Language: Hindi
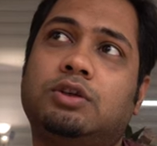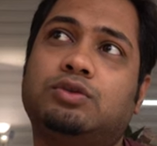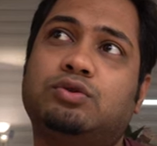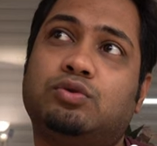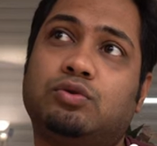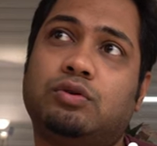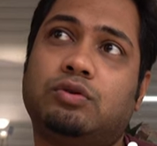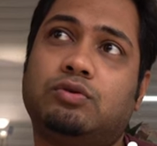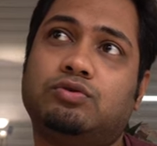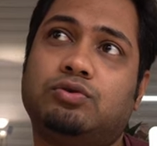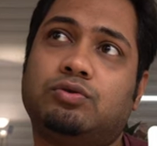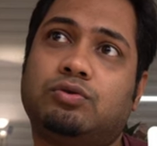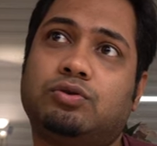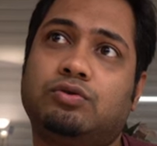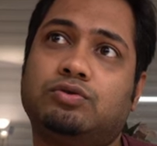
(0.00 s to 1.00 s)
शुरू करो
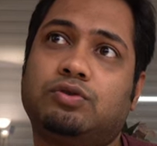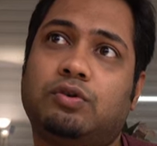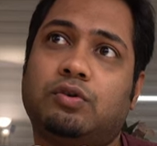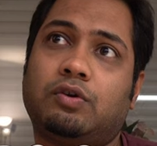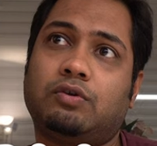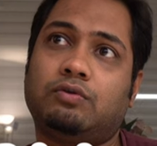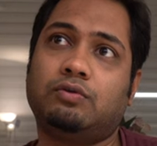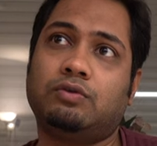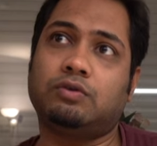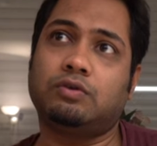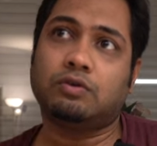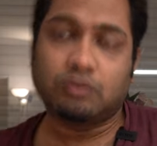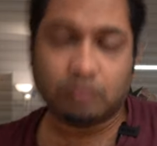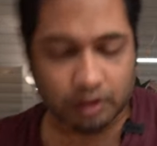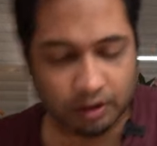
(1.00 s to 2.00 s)
शुरू करो शुरू करो
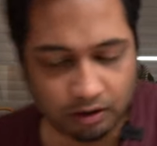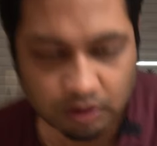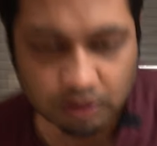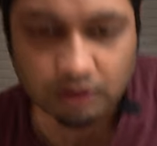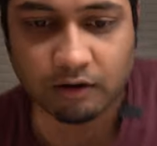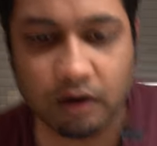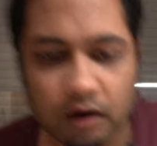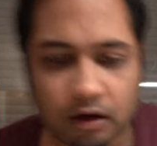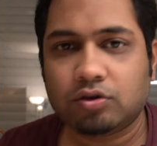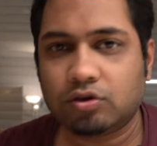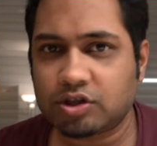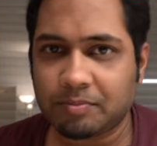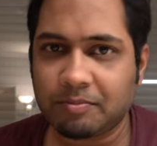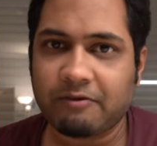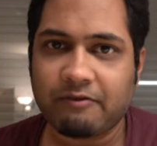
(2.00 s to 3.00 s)
ओके हाँ तो
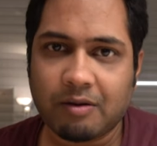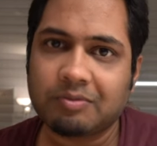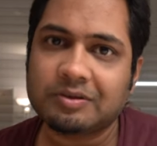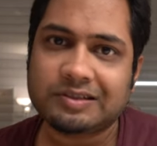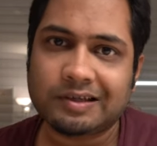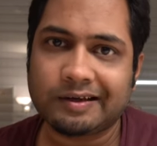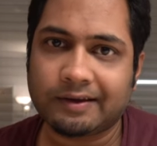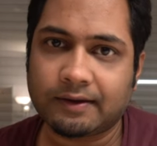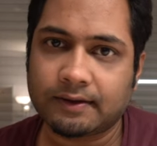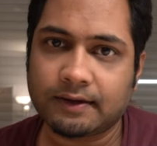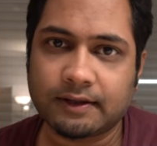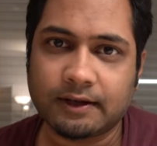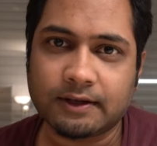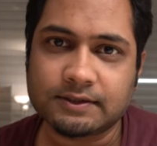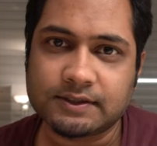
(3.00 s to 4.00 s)
जब मैं वापस आया
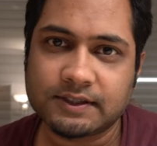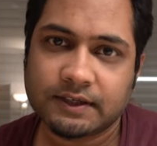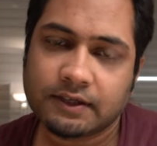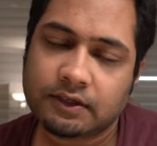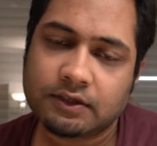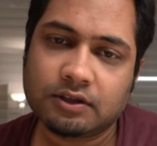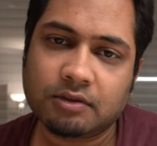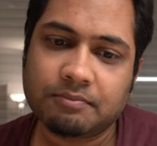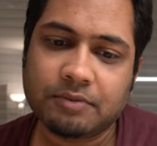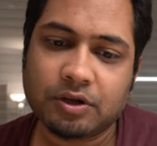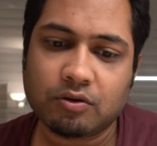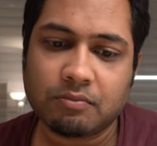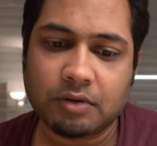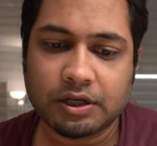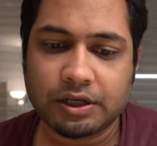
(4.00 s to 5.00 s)
नैदरलैंड से तब मेरे
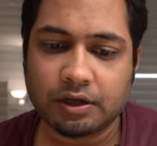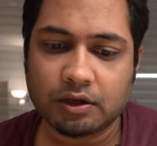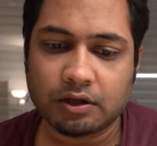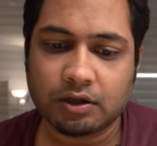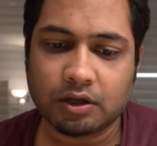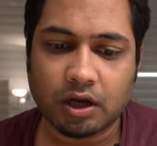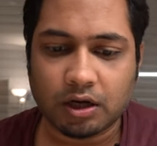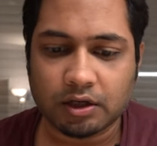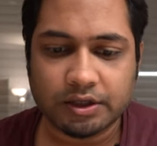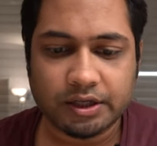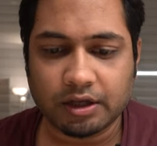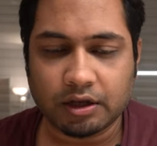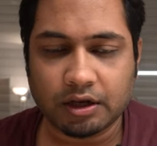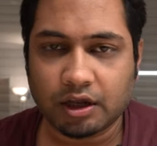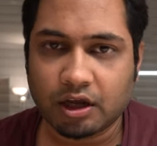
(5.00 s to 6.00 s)
को मन किया कि हाँ
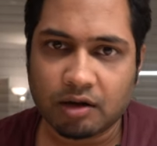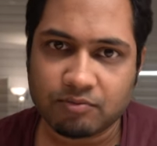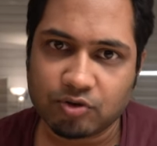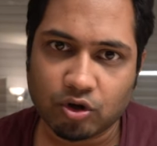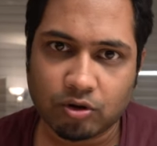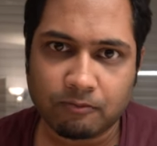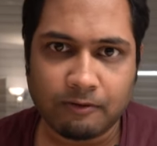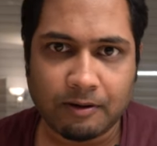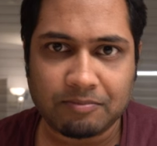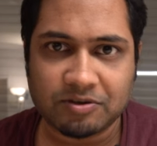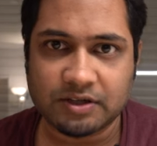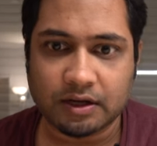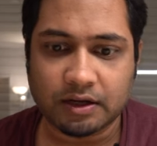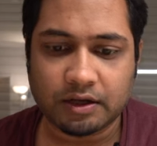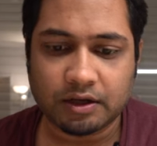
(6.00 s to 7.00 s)
ठीक है नहीं अब यूरोप
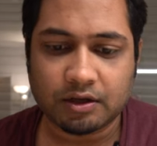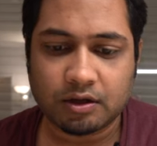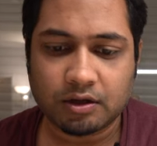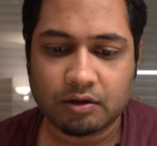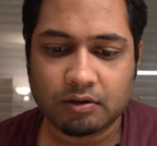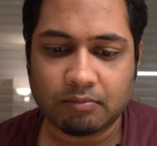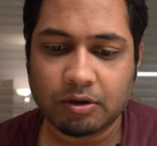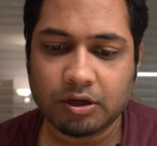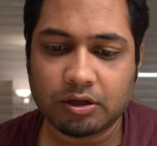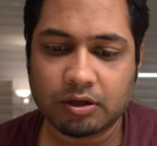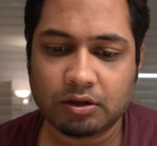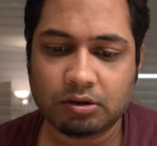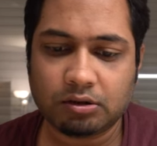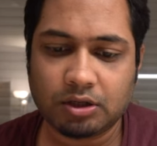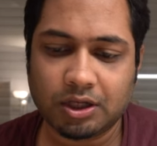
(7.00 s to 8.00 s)
वापस जाना है बट
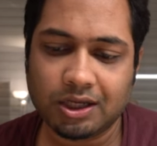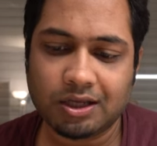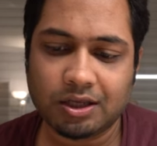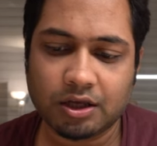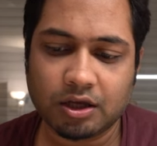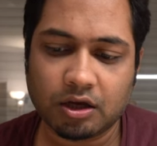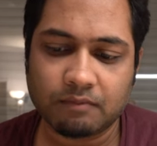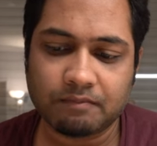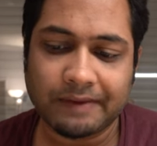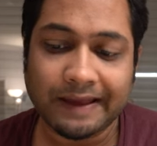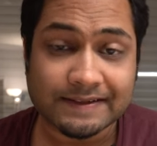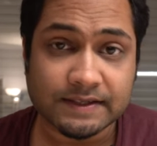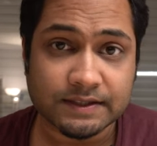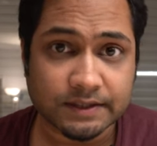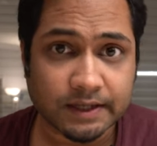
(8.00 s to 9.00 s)
ठीक है अब
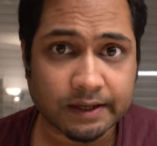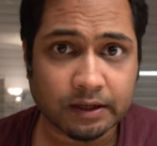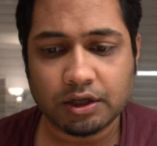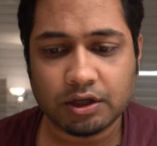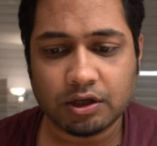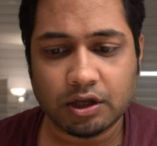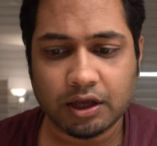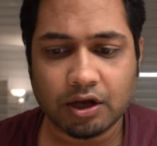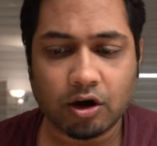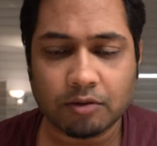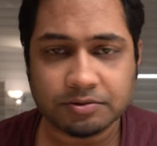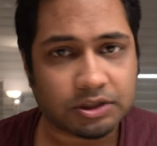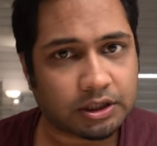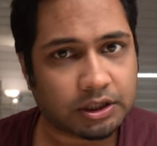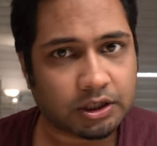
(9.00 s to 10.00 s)
कैसे जाएं कि एक
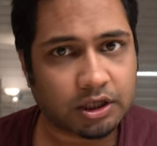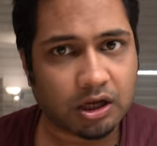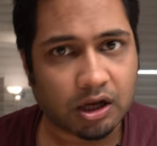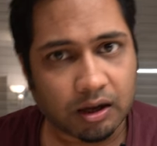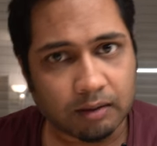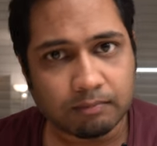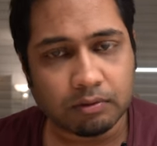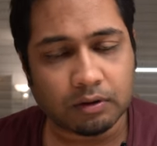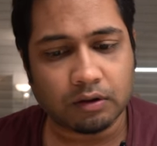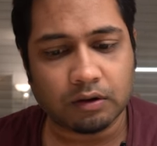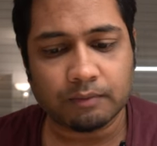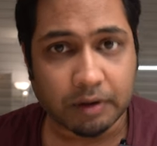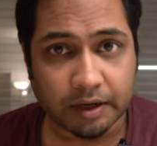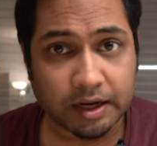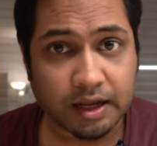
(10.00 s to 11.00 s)
ऑप्शन है कि आप
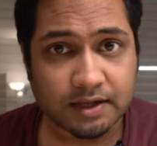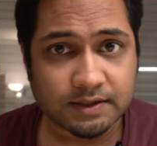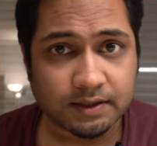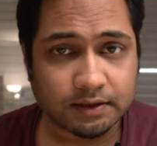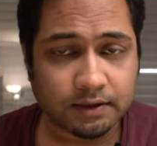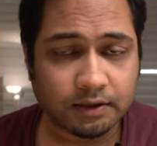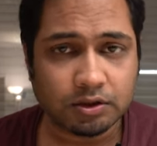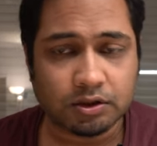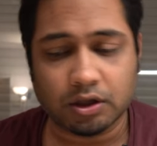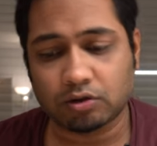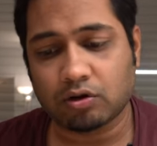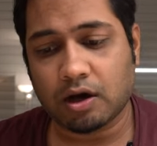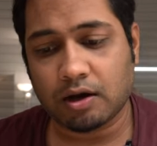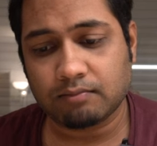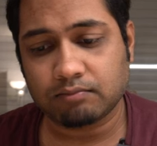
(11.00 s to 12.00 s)
पढ़ने आ सकते हैं या
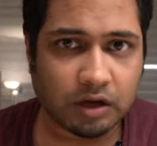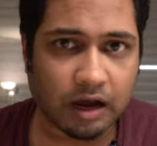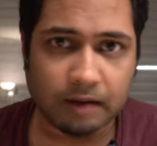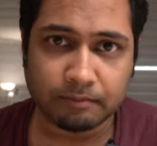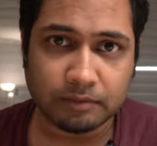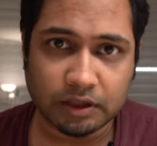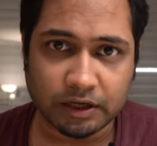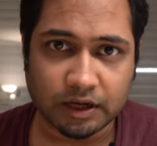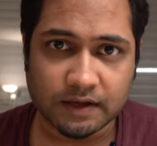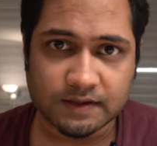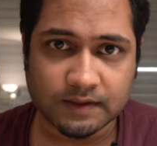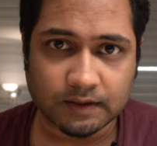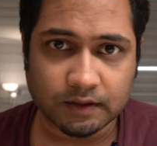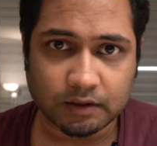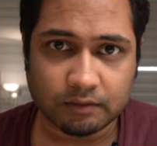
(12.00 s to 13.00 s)
तो आप काम करने आ
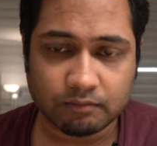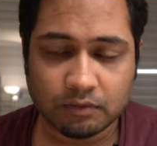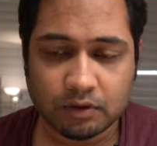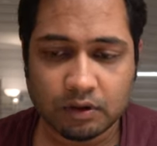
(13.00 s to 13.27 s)
सकते हैं